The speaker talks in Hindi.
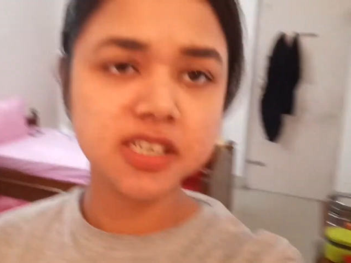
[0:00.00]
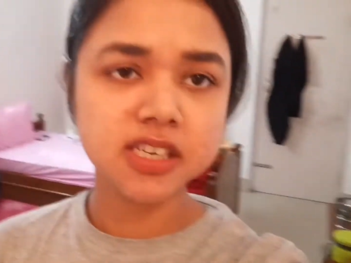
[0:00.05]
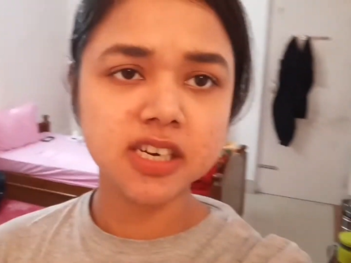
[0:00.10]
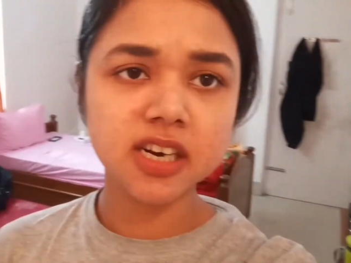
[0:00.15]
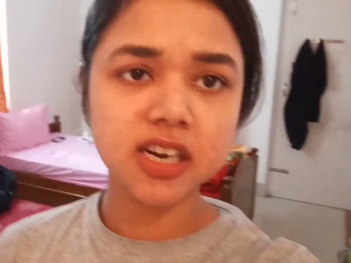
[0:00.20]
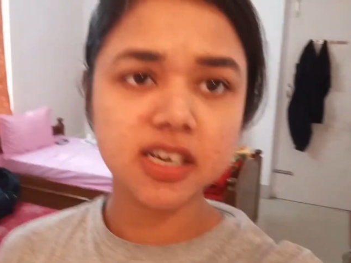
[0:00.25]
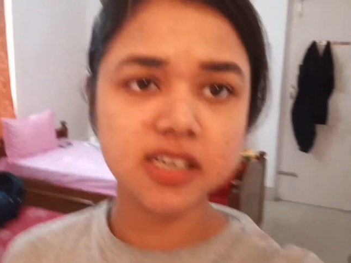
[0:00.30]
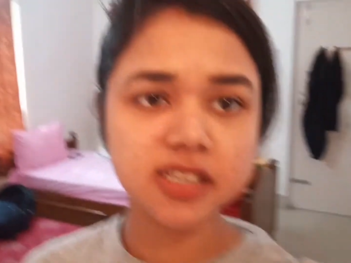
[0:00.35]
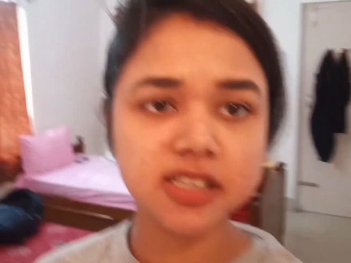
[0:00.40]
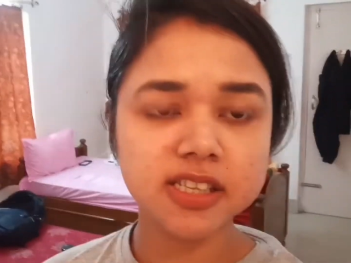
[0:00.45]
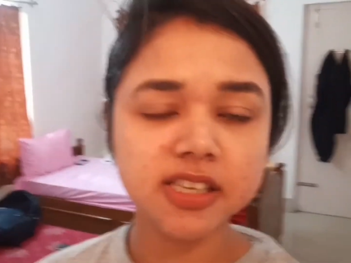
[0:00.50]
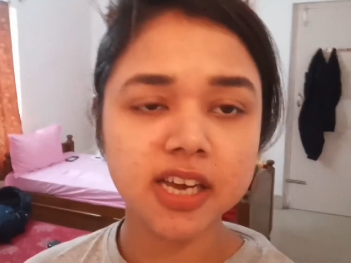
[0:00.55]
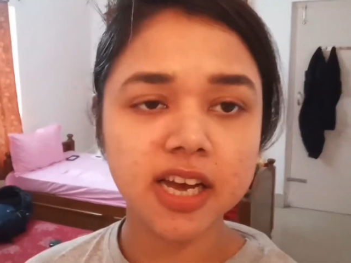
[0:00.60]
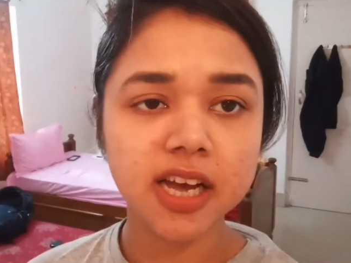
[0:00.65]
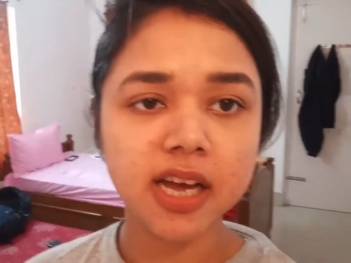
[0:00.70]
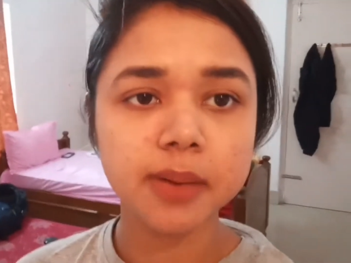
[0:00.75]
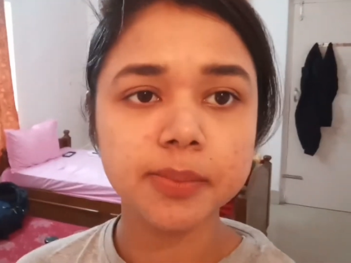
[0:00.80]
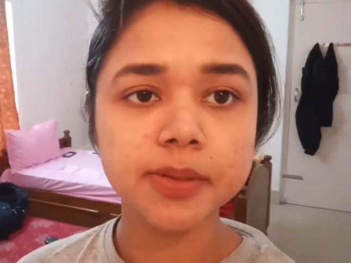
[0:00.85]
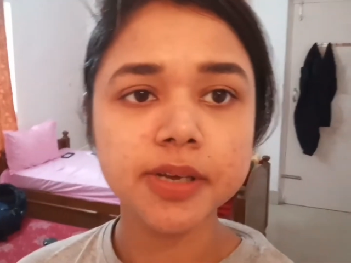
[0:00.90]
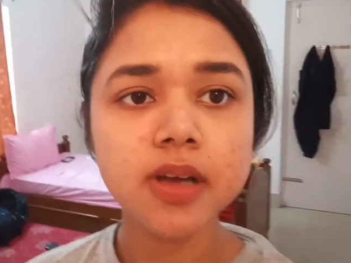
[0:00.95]
रख
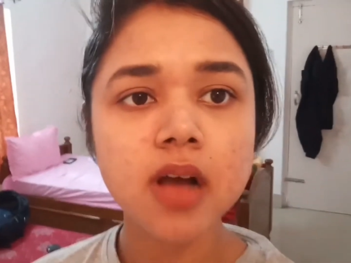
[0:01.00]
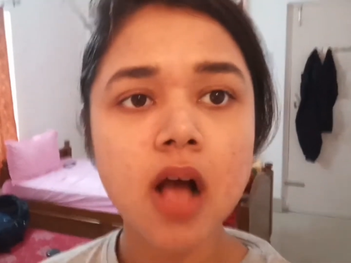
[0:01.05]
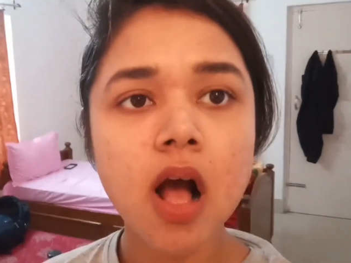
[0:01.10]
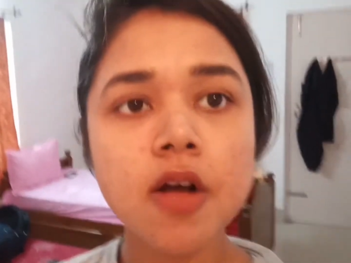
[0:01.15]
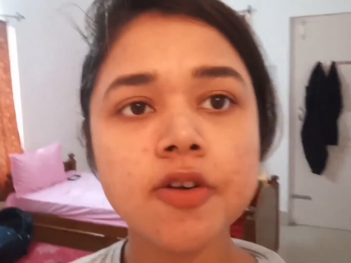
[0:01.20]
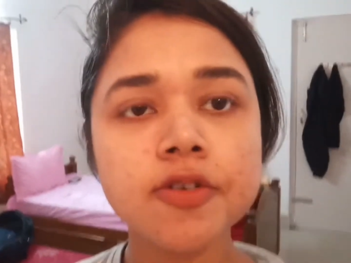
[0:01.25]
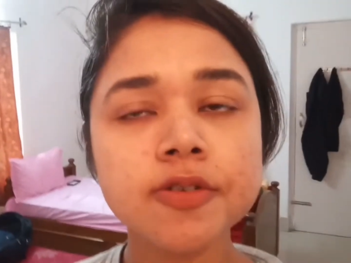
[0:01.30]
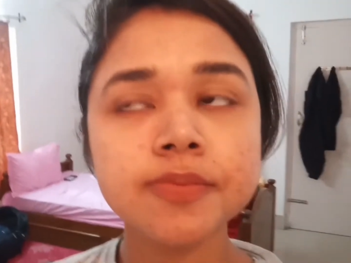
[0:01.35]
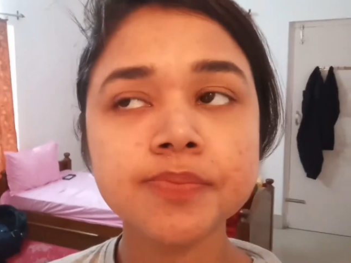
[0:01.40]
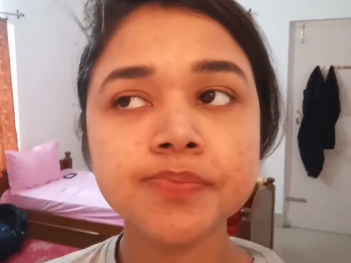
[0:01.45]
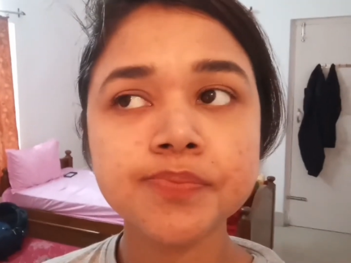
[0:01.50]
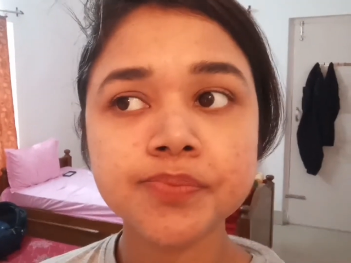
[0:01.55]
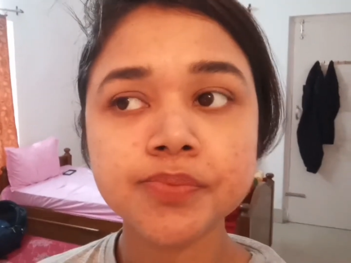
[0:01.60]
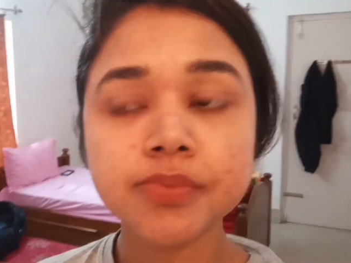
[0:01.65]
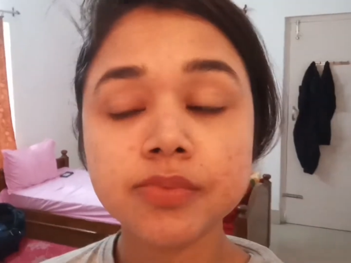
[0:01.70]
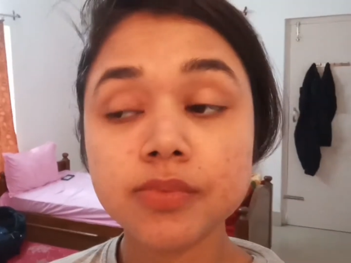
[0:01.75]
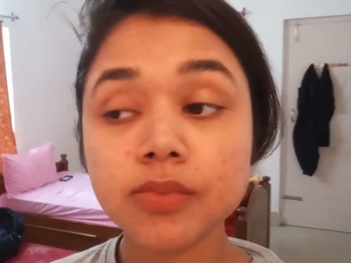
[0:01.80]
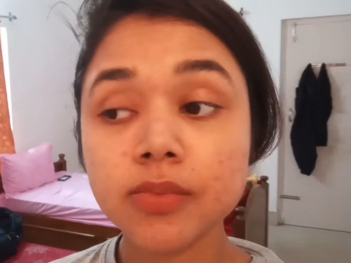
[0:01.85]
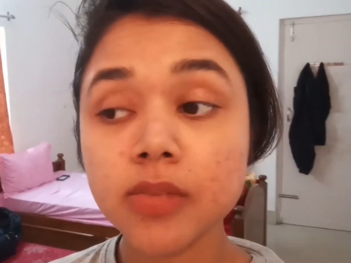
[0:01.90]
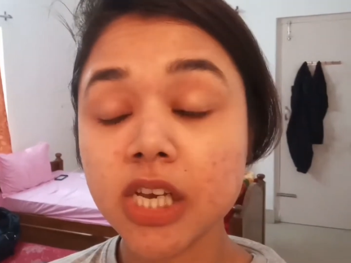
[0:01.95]
दिया है
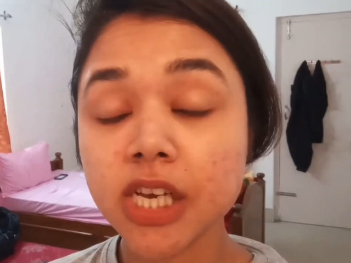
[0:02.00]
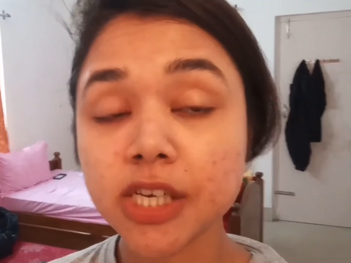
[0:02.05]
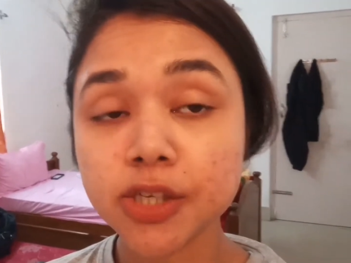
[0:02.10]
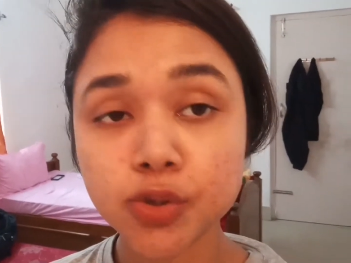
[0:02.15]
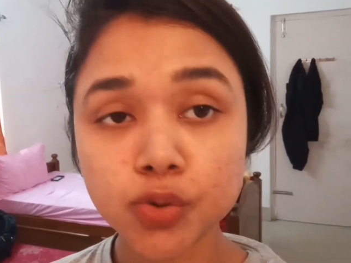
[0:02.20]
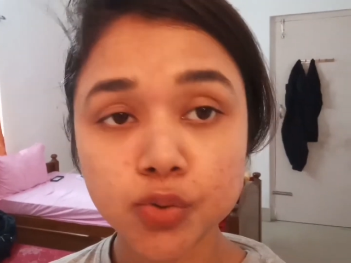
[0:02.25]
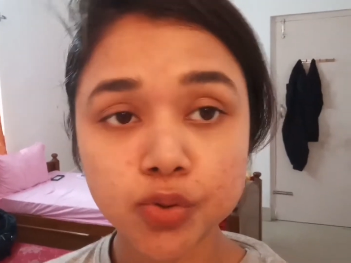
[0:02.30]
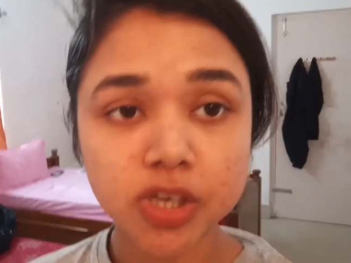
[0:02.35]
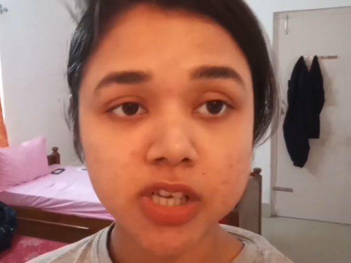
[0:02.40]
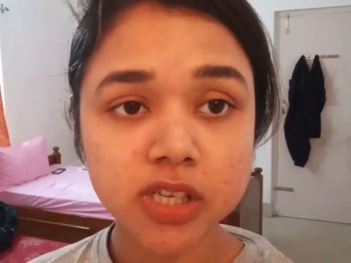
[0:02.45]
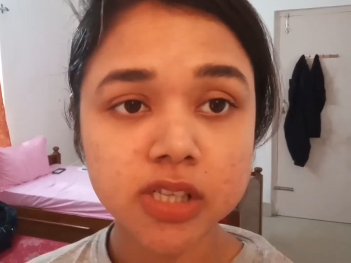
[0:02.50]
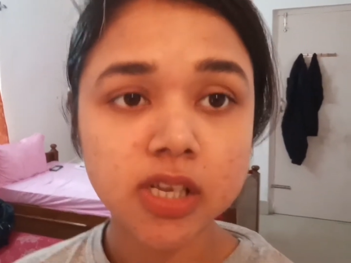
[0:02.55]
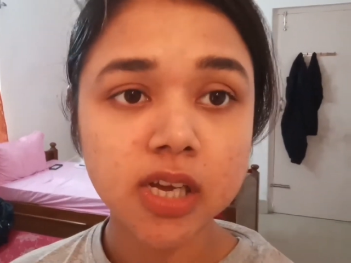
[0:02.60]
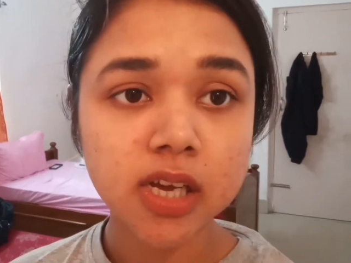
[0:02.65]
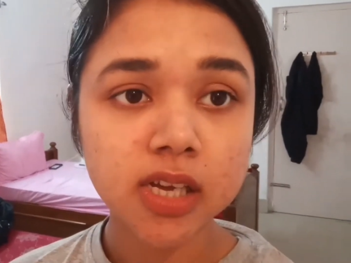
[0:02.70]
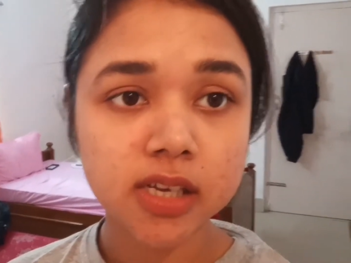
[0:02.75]
अभी एक स्टूडेंट